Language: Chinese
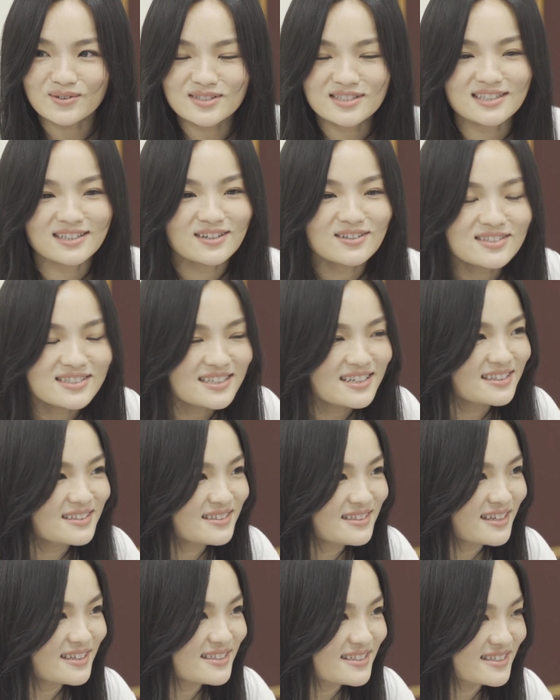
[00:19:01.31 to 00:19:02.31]
我想要先
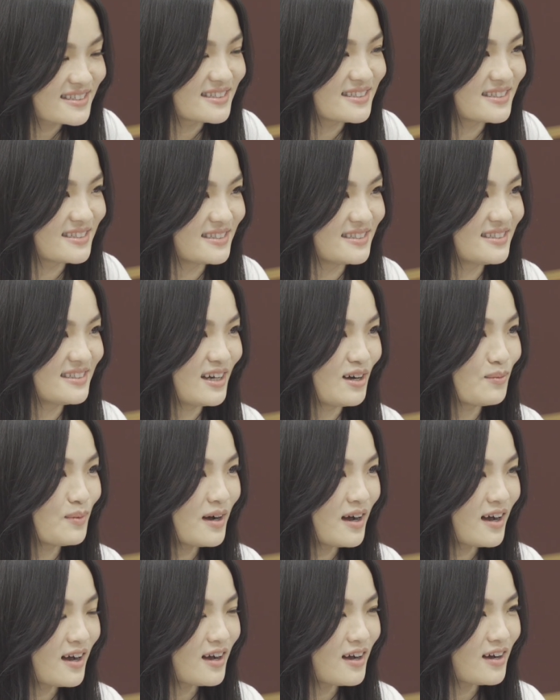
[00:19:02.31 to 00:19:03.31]
这样子，好不
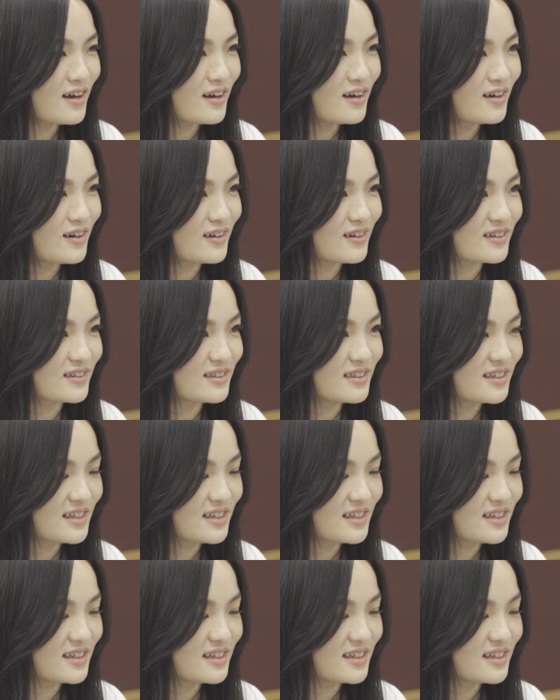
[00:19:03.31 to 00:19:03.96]
好？